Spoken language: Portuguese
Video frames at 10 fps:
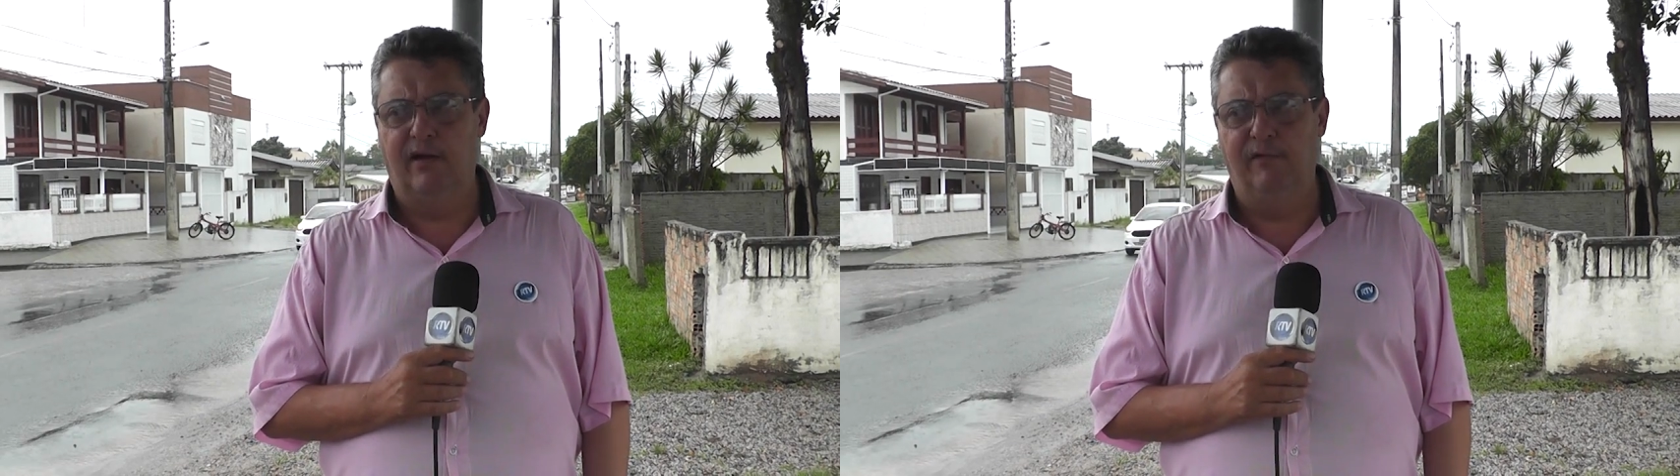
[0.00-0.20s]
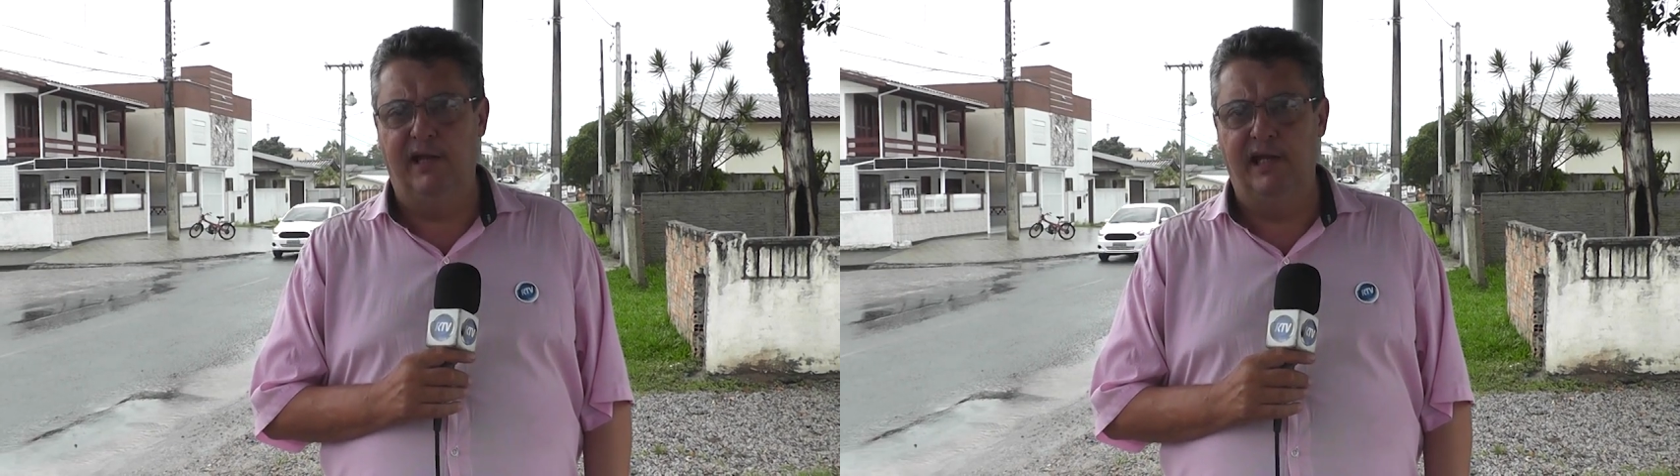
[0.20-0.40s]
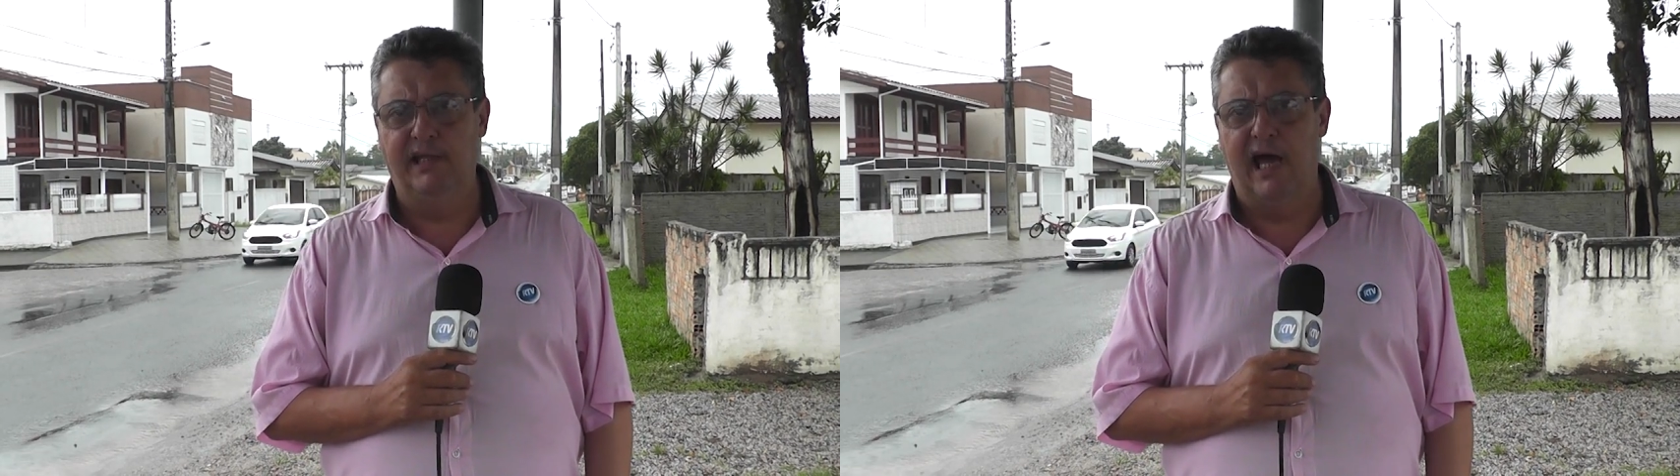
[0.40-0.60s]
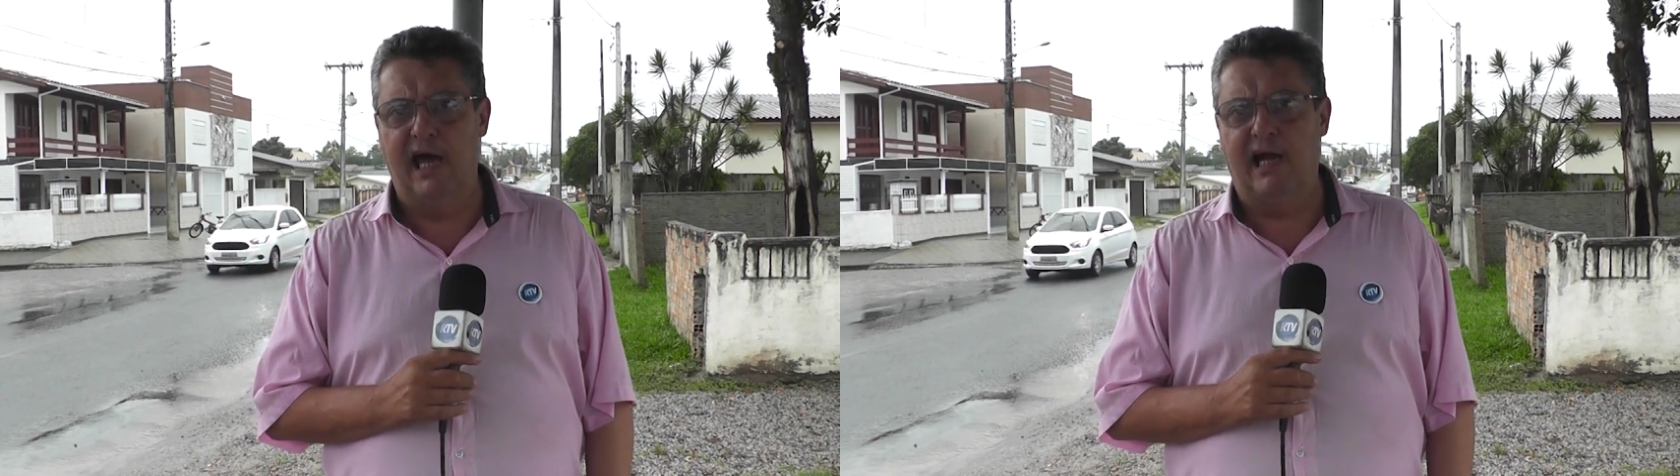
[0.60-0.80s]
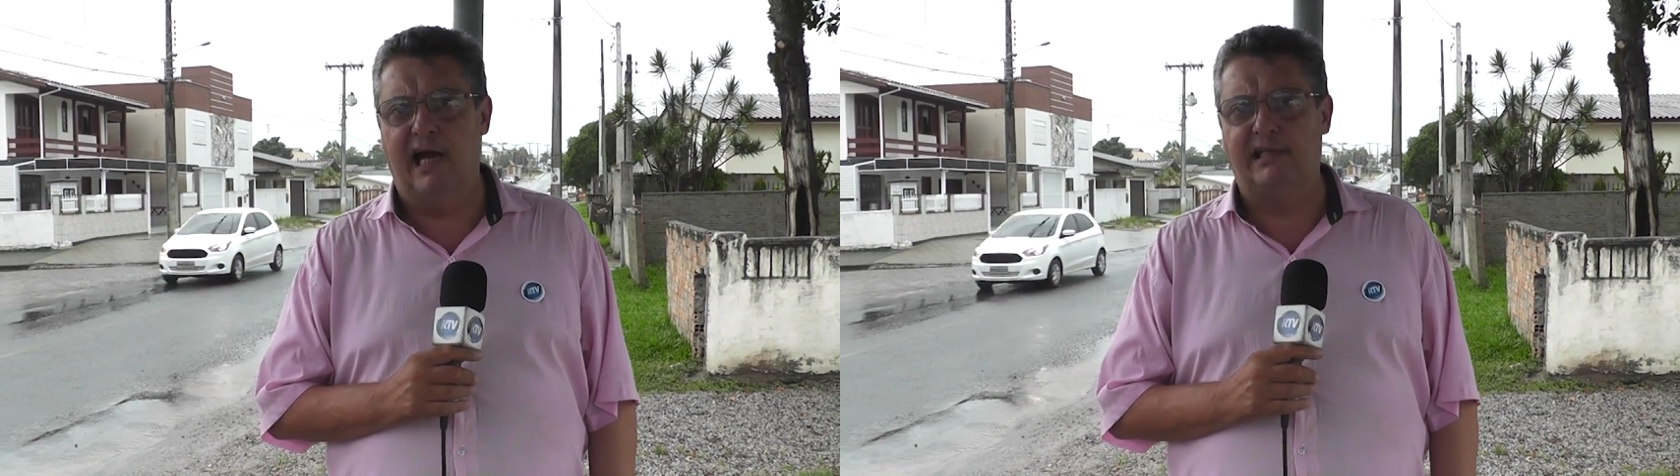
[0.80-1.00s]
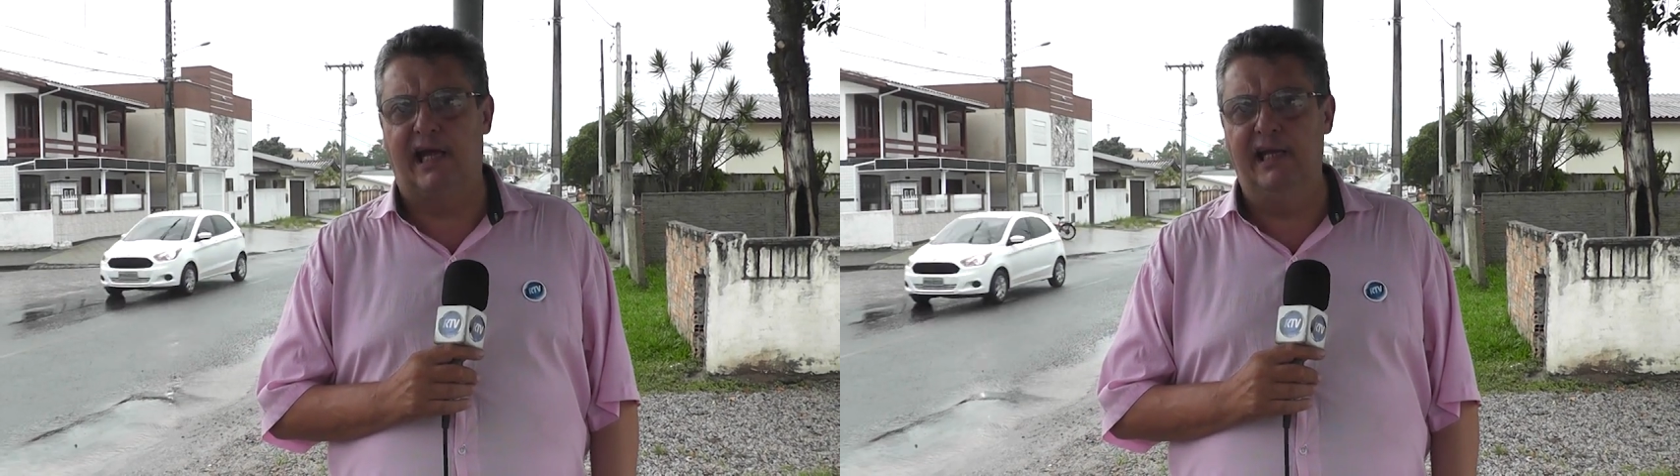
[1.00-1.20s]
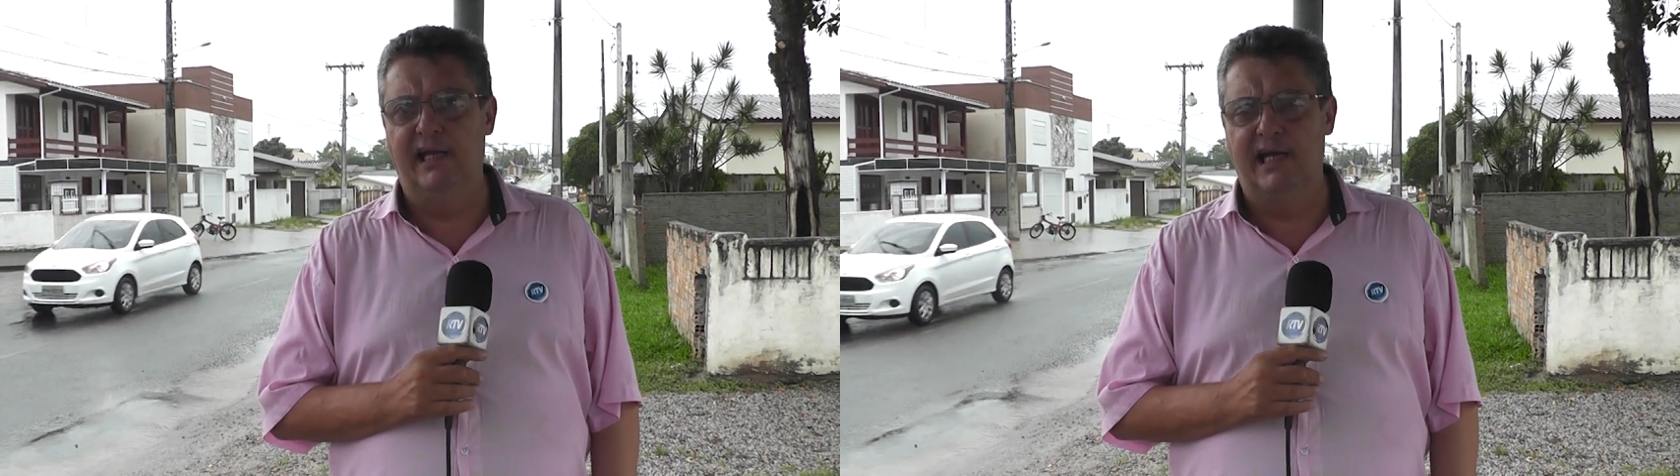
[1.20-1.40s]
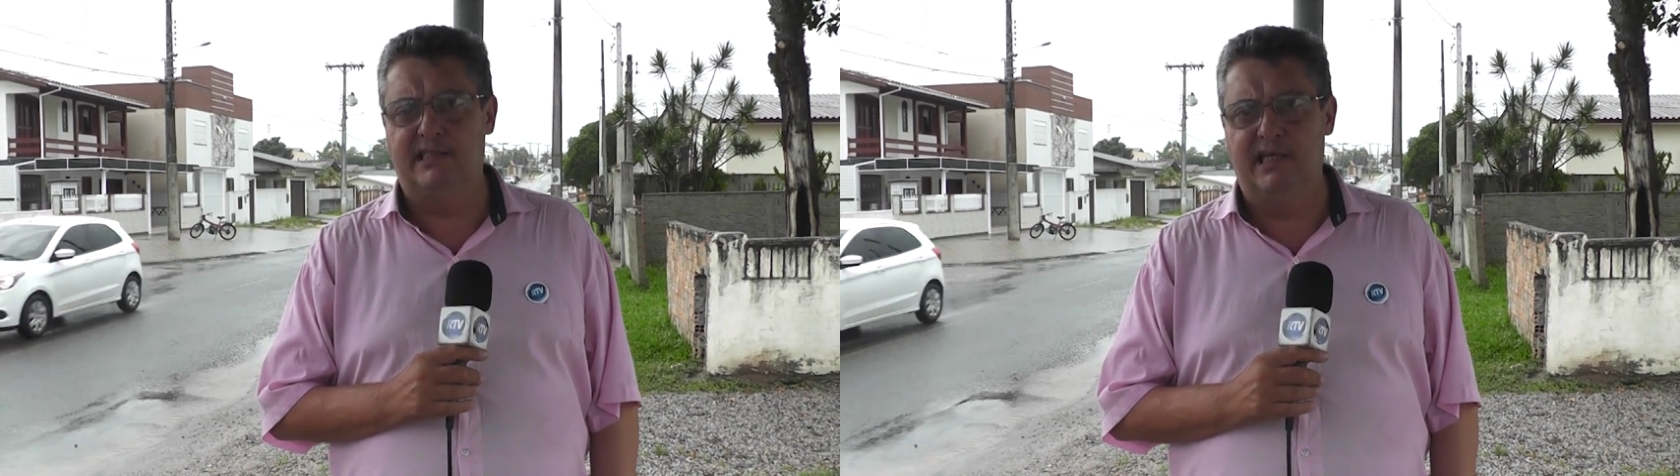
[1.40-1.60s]
Avenida
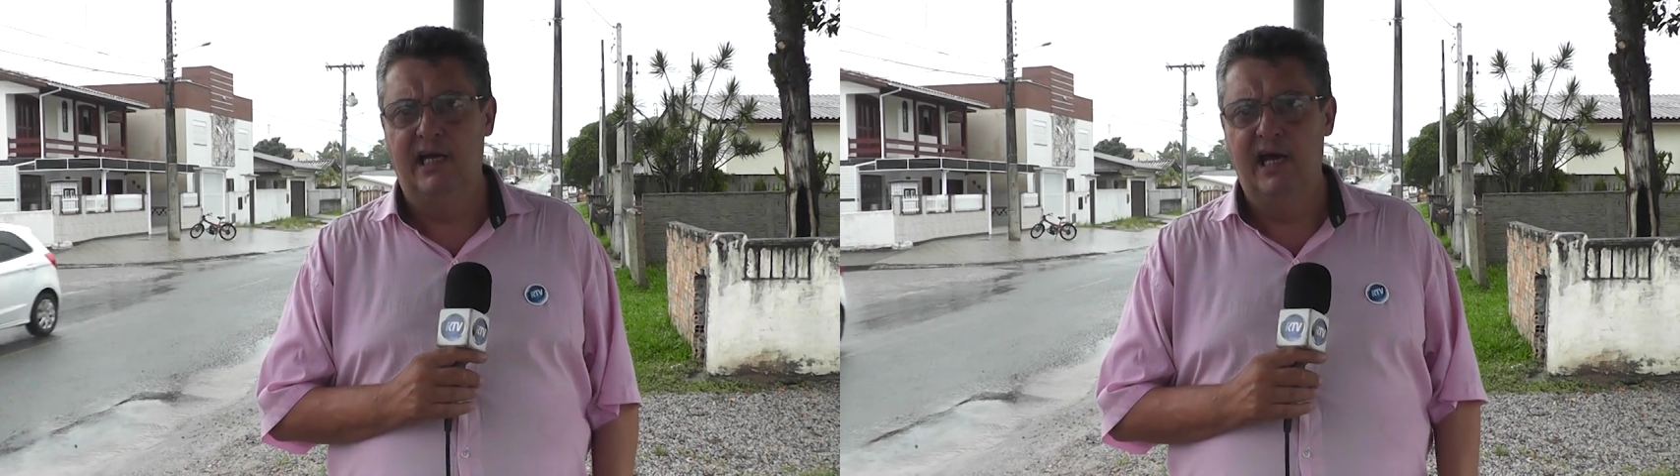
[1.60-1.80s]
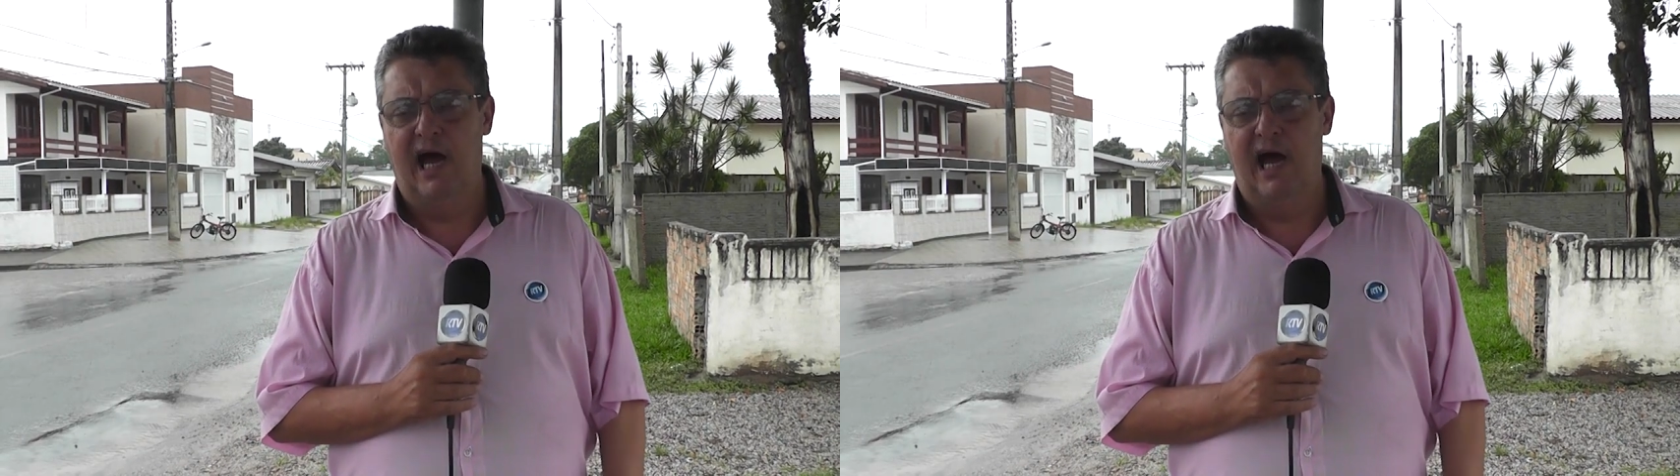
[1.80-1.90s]
Catarinense,